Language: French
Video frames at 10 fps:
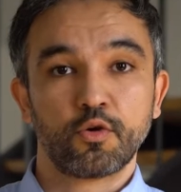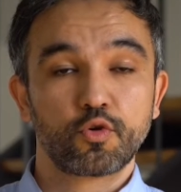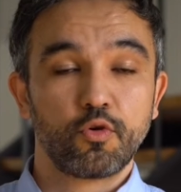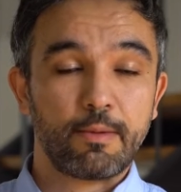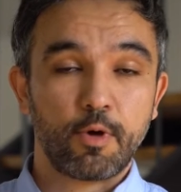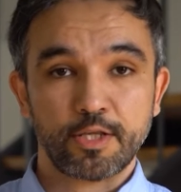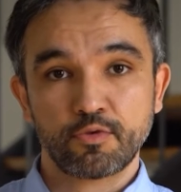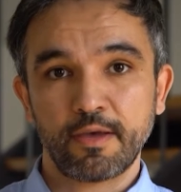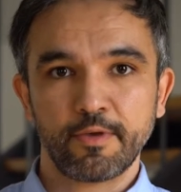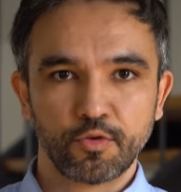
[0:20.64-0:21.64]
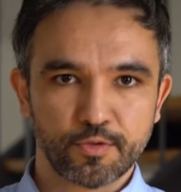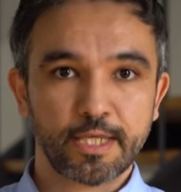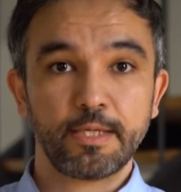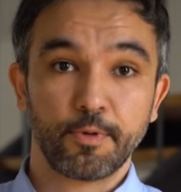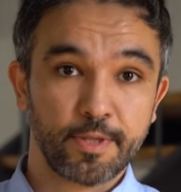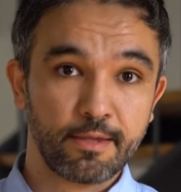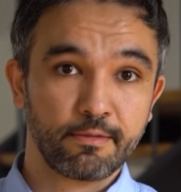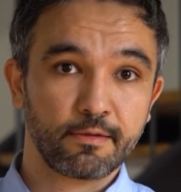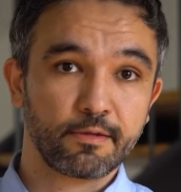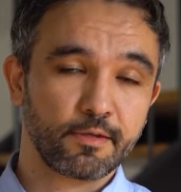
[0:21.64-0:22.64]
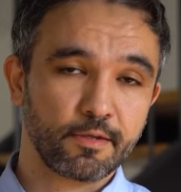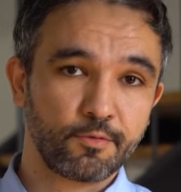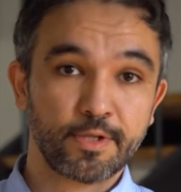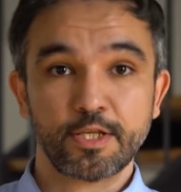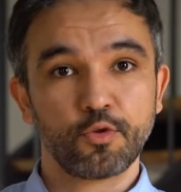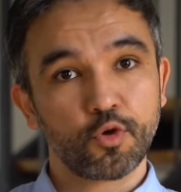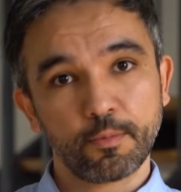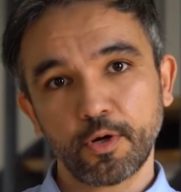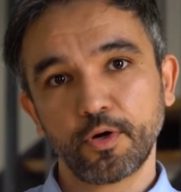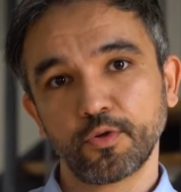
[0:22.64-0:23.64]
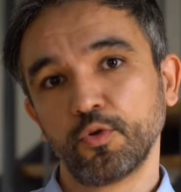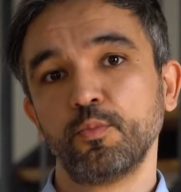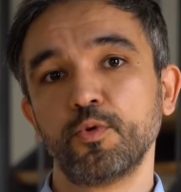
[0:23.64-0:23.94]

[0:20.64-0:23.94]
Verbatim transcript: En collaboration avec nos équipes en Inde, on essaie de comprendre le